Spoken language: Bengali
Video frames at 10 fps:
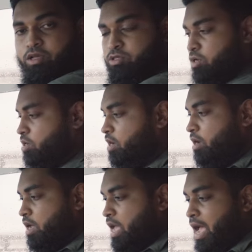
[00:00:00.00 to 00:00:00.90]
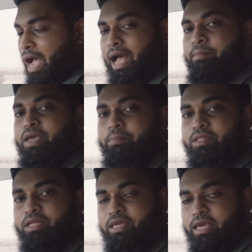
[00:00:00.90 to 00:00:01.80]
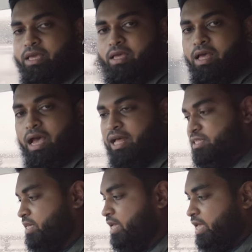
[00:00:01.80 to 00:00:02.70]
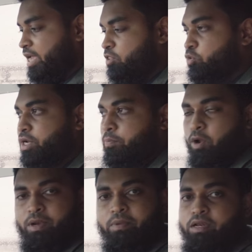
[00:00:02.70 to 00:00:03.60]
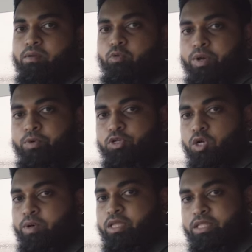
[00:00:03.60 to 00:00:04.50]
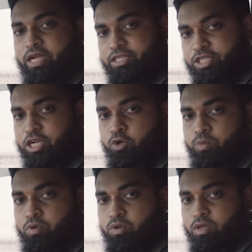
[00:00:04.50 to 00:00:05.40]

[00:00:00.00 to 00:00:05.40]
সো আমি আপনাদেরকে আজকে এই দুইটা প্রবলেমের মোটামুটি সমাধান দেওয়ার চেষ্টা করব